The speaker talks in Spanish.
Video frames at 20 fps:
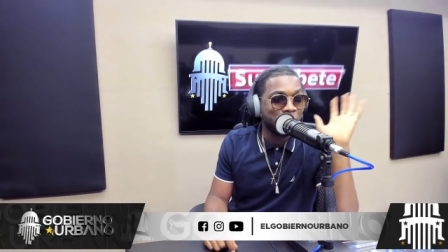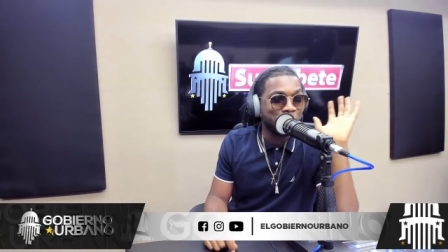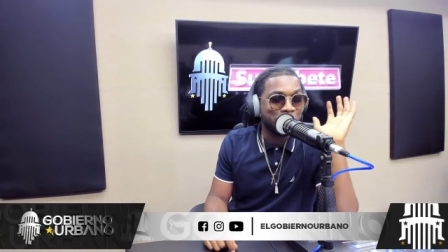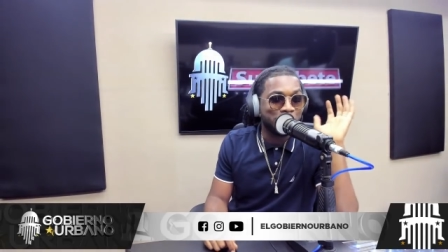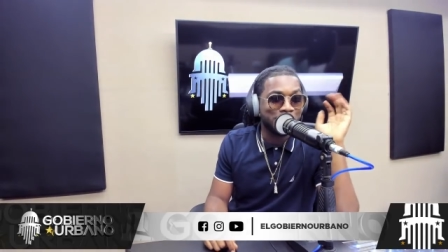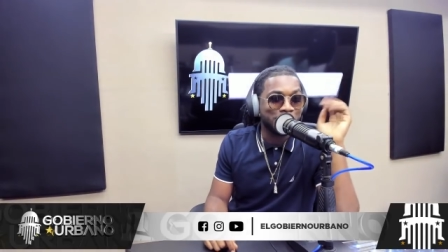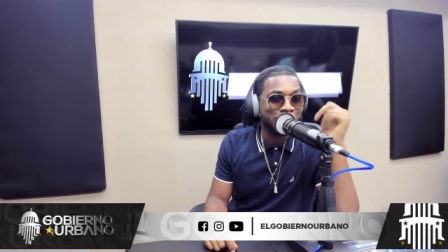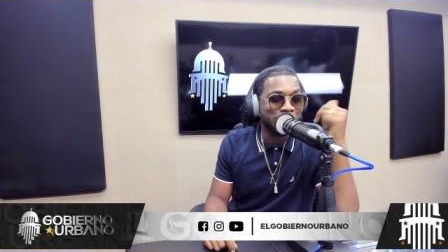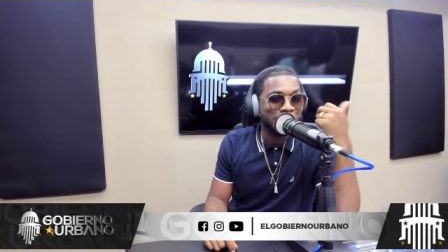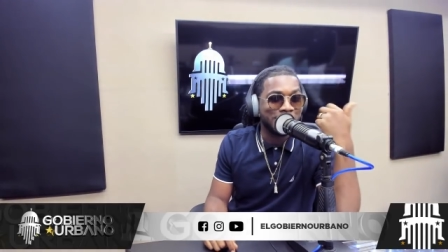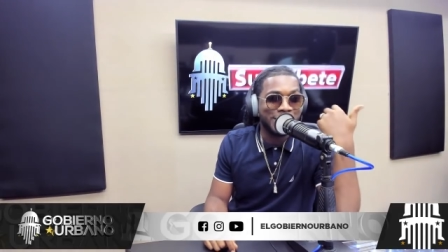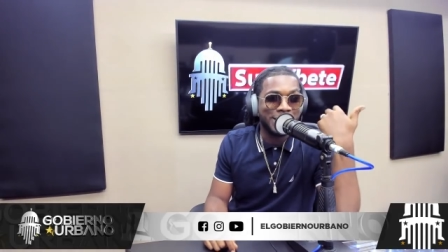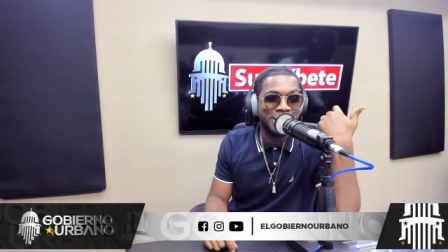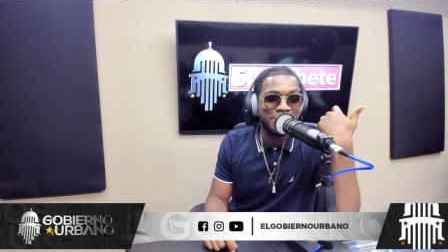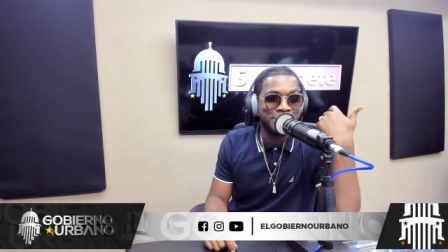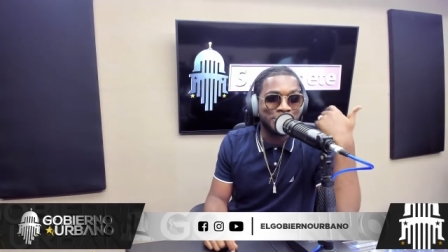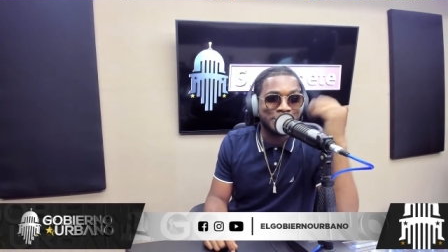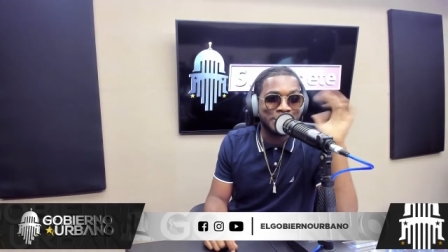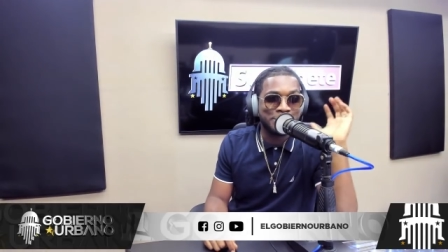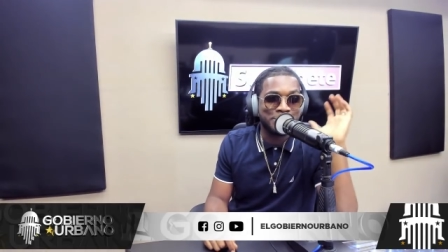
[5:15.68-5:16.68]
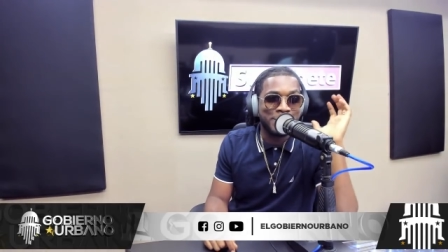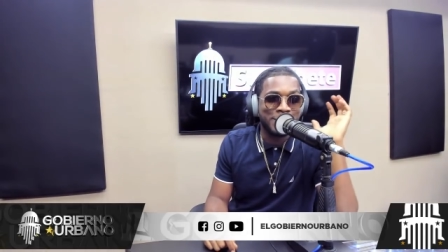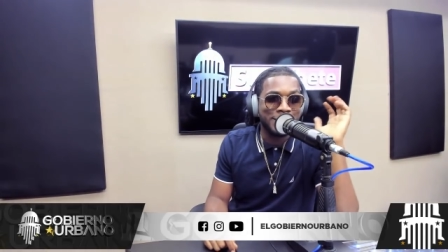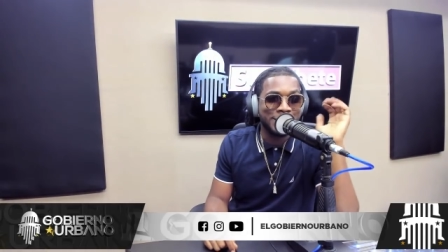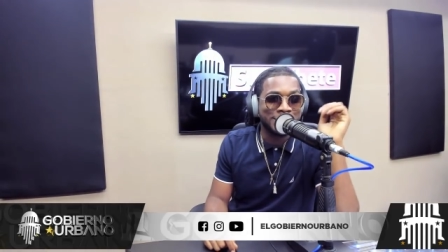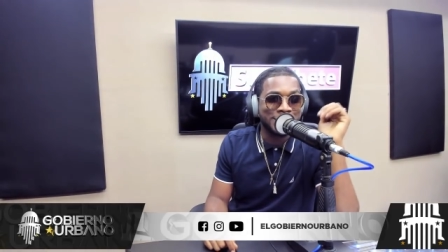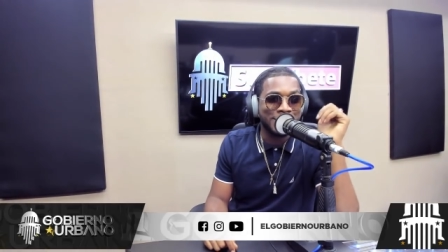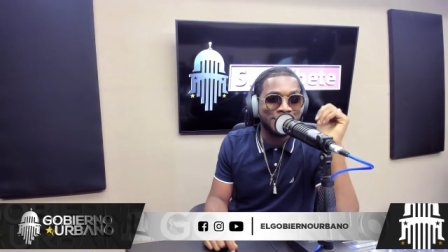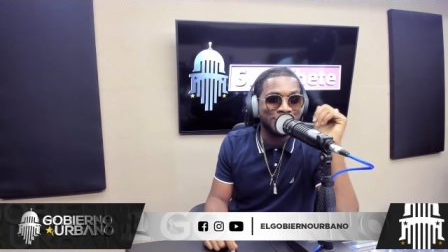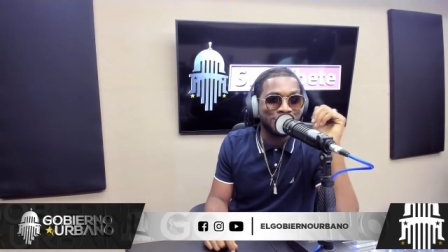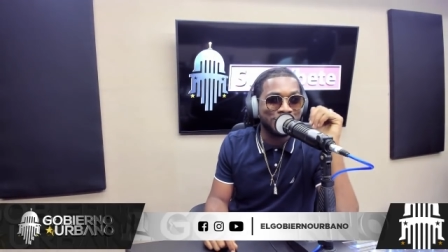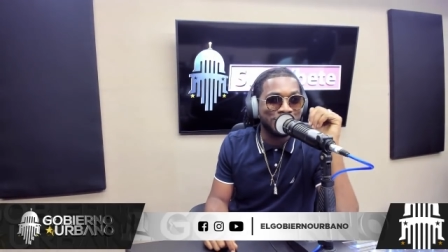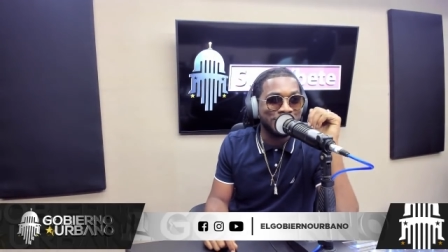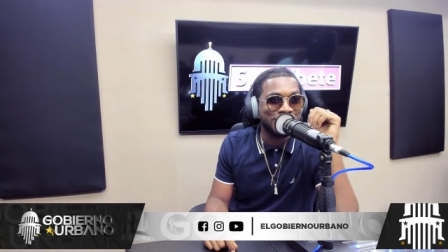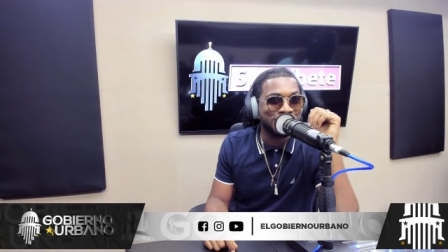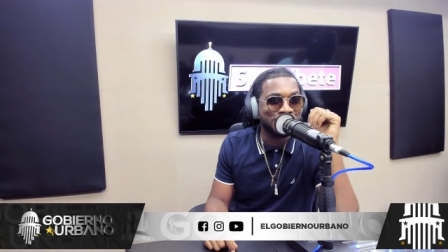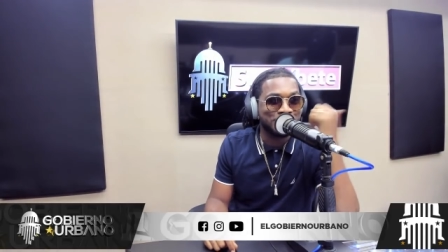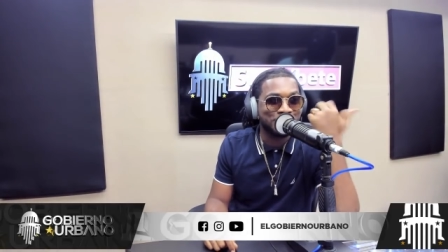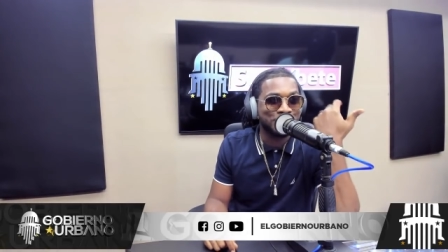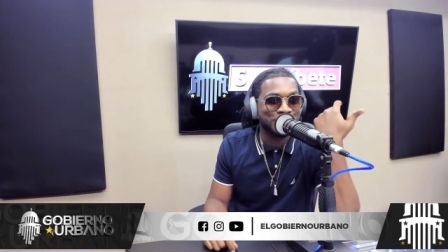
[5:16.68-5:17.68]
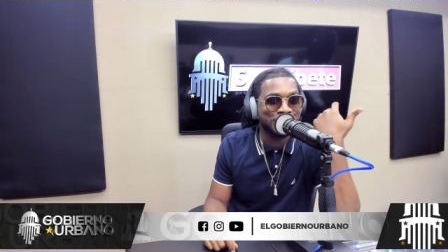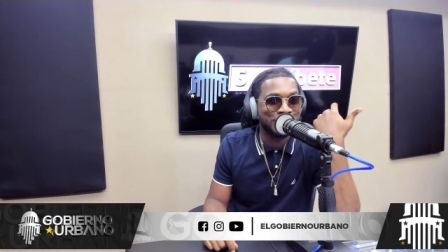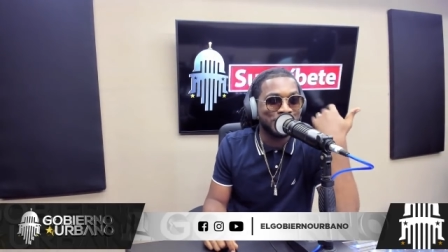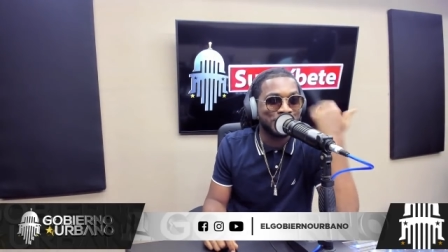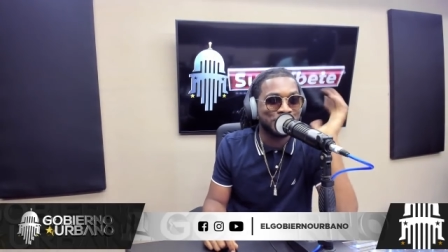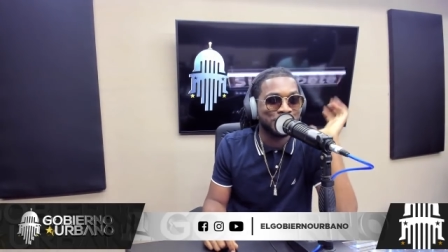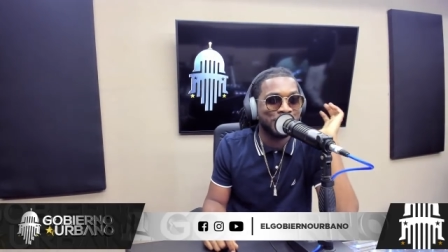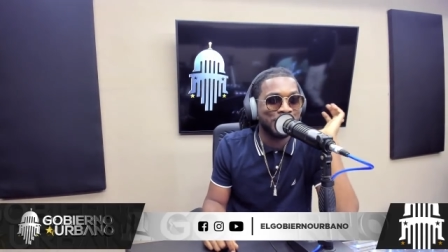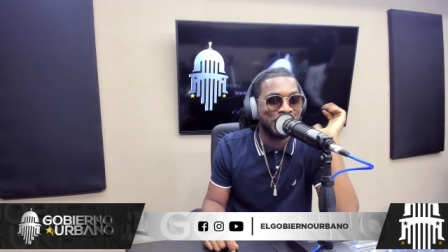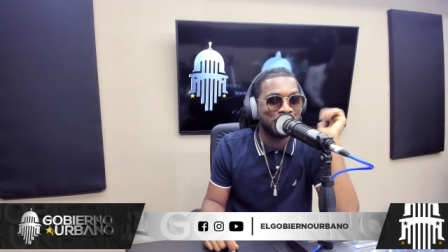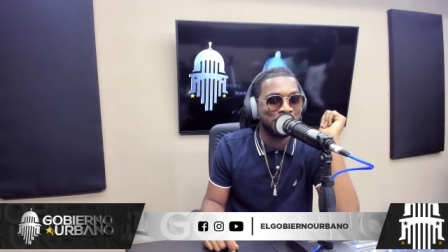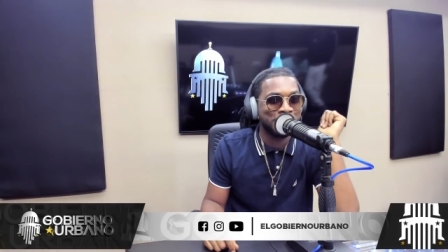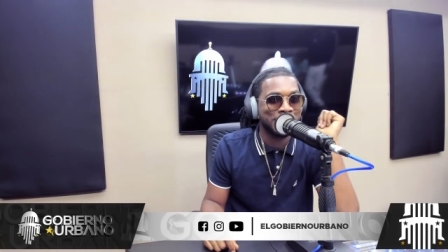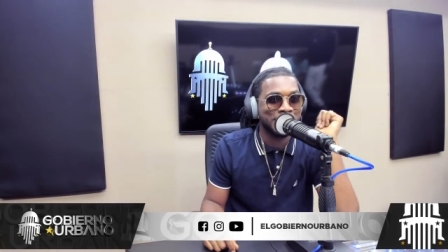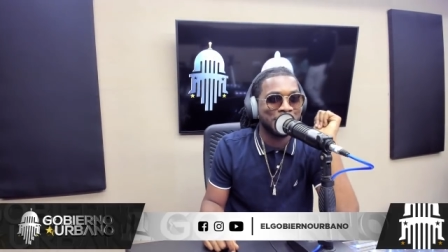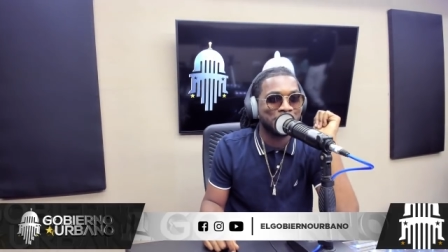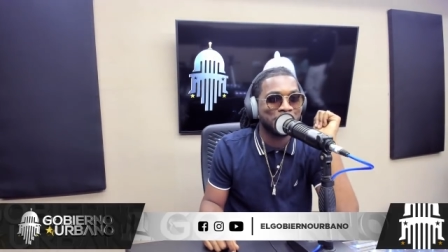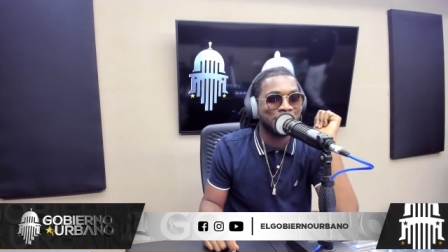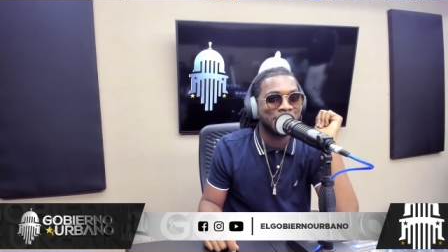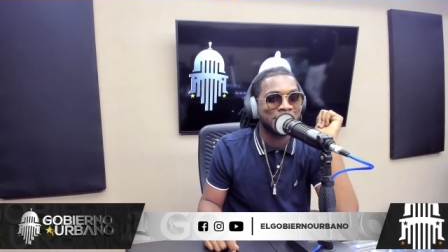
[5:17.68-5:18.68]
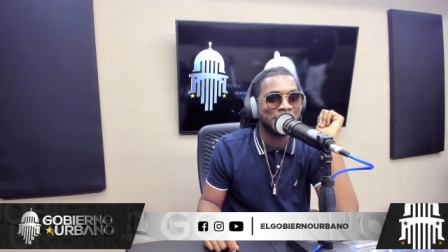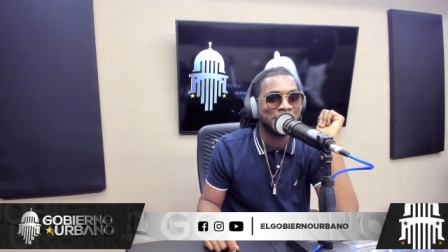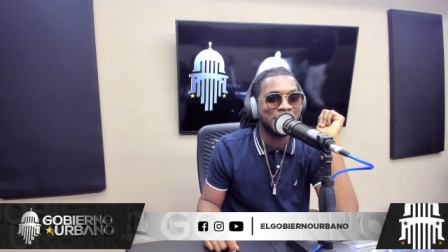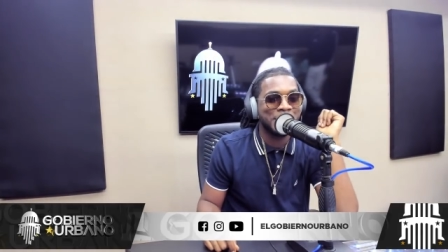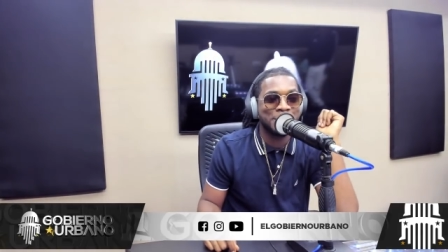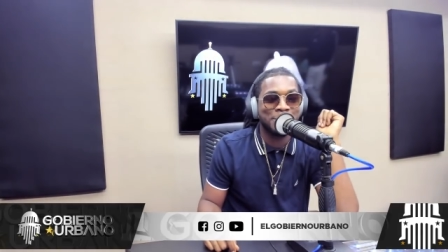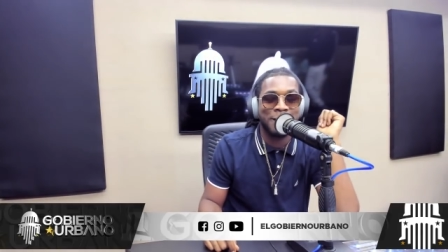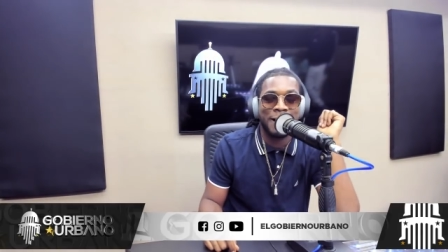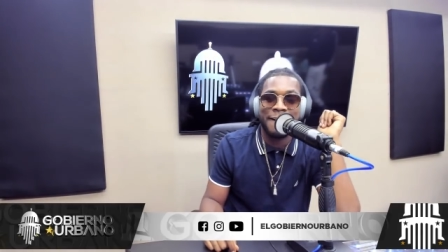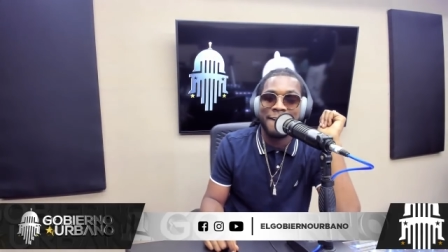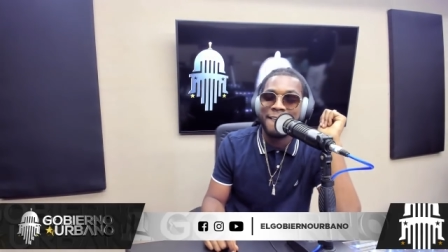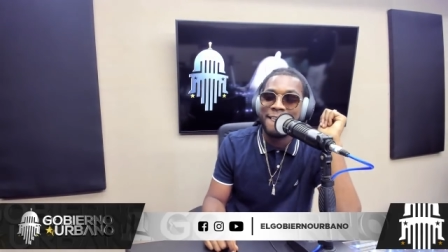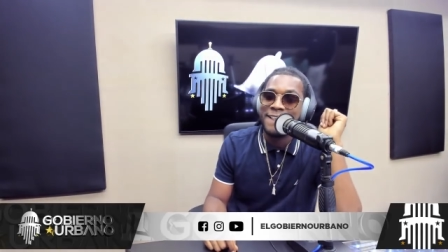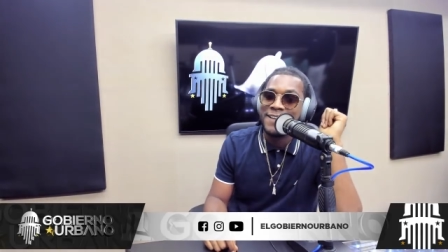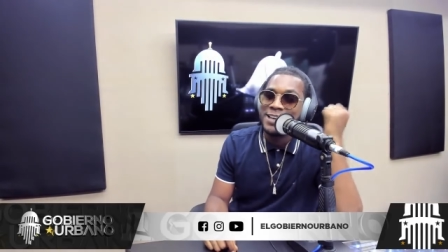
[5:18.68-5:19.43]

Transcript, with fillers: pero de que ellos sepan esa noticia, esos muchachos van a brincar para arriba.